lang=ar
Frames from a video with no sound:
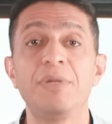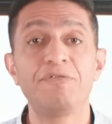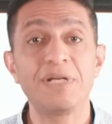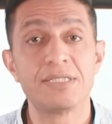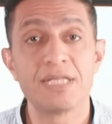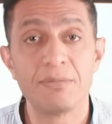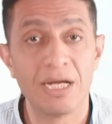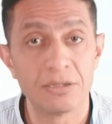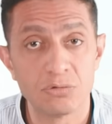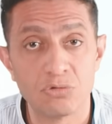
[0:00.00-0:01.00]
بالفعل زي ما
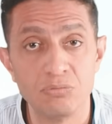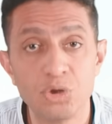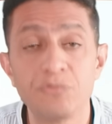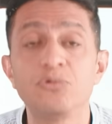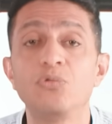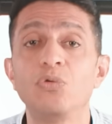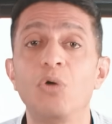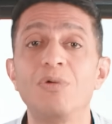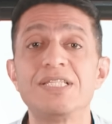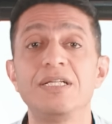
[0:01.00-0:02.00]
حضراتكم شفتوا
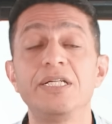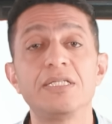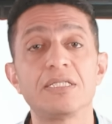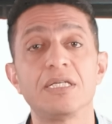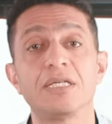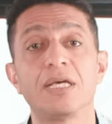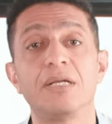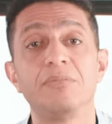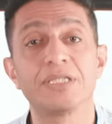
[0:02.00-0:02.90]
هو زيلينسكي كان